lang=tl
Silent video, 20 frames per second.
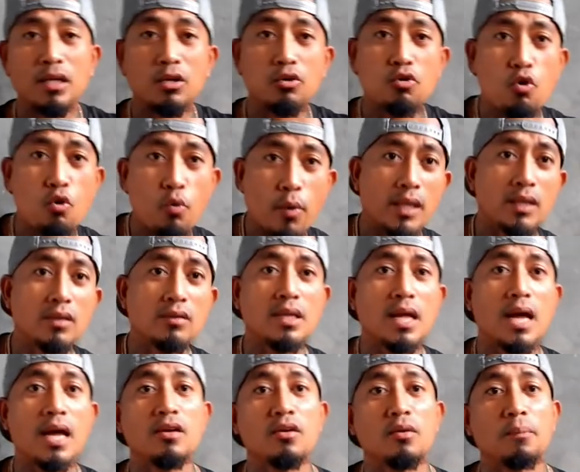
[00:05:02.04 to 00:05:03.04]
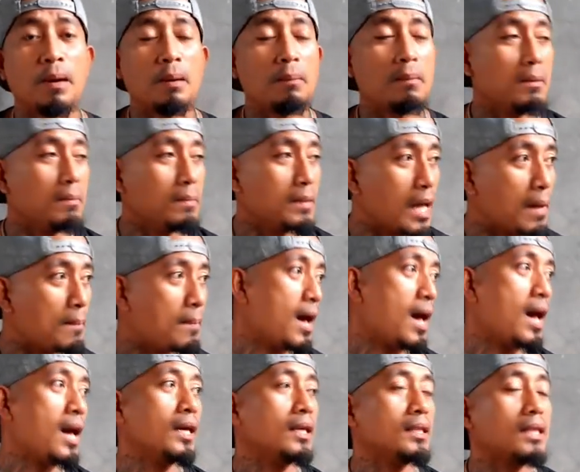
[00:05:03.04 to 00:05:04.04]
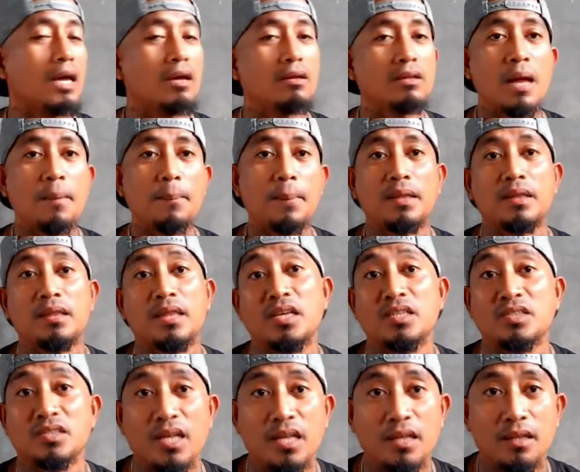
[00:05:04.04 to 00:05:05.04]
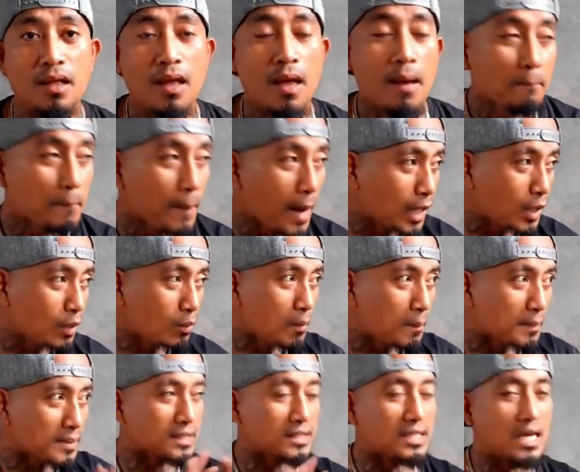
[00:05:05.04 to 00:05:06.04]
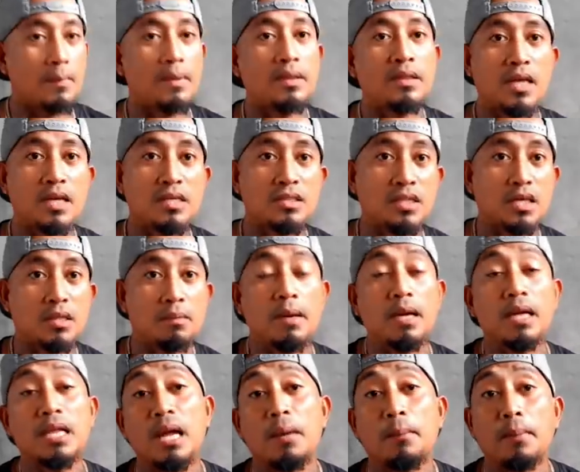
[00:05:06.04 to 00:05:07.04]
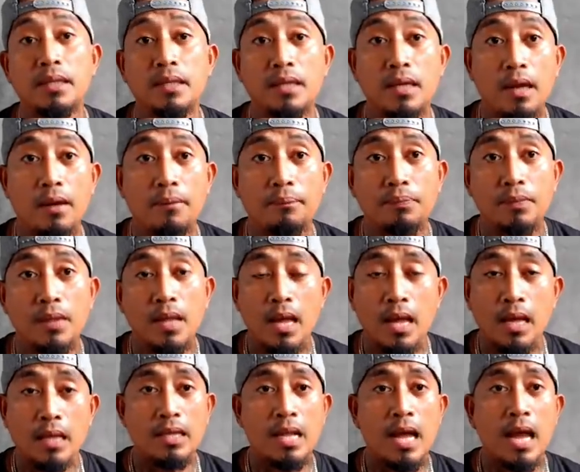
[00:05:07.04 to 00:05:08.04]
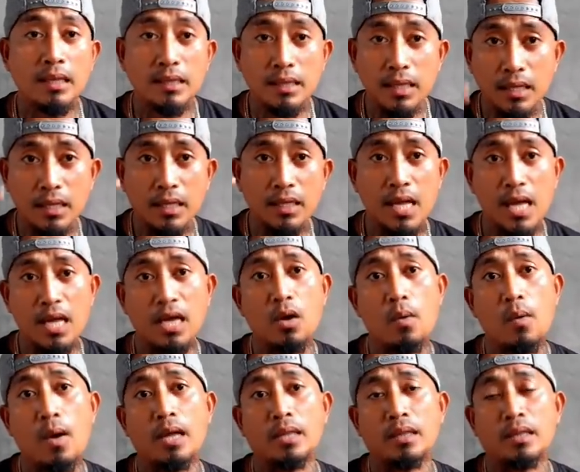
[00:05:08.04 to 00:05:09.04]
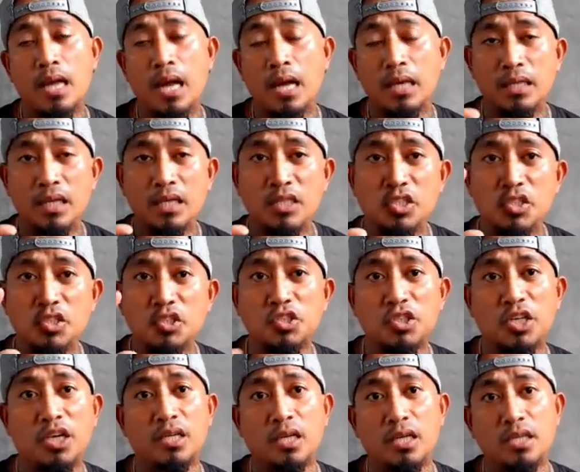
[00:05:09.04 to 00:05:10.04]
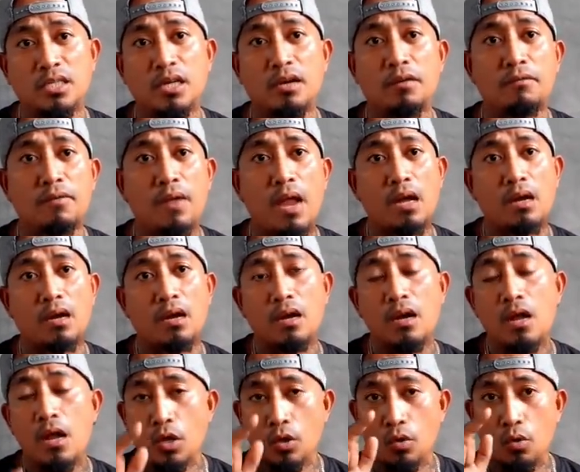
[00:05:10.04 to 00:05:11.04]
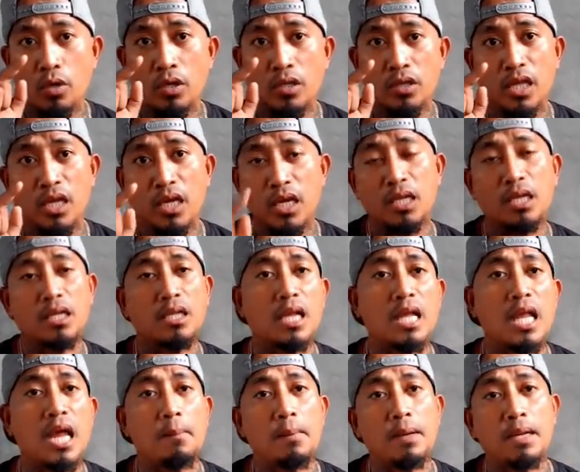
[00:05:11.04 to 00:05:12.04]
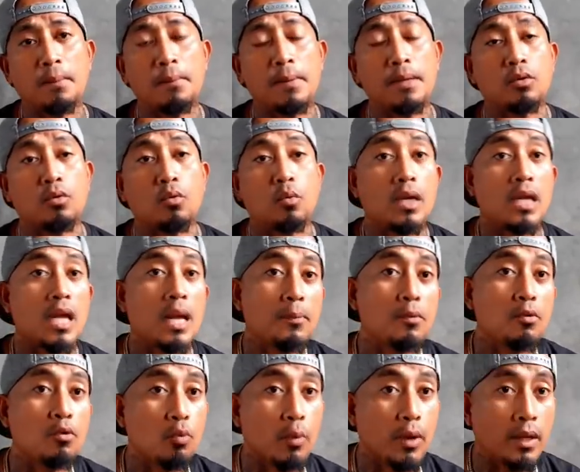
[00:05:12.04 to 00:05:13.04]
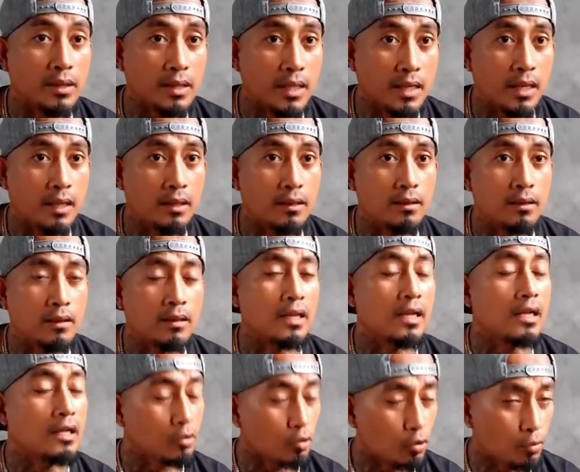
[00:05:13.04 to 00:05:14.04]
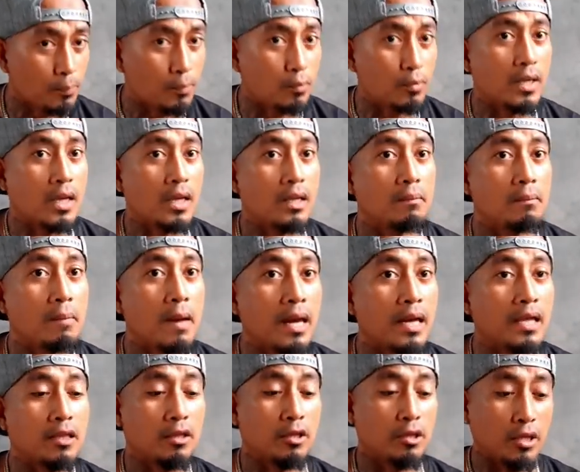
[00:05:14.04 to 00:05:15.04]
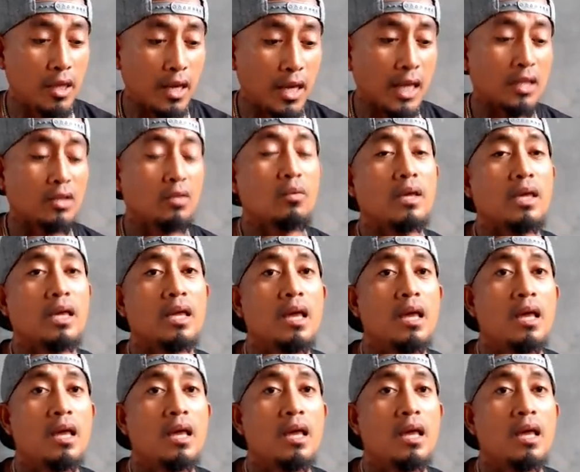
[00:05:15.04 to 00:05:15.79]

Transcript: nagkukwento tayo, pag may binabahagi tayo, dapat tested. Paano mo masasabing tested? Maglaban ka. Lahat ng ginagawa at lahat ng sinishare ng isang vlogger, kung hindi ka naglalaban ng manok, wala pong kwenta yan. Real talk po yan. Bakit? Eto eh,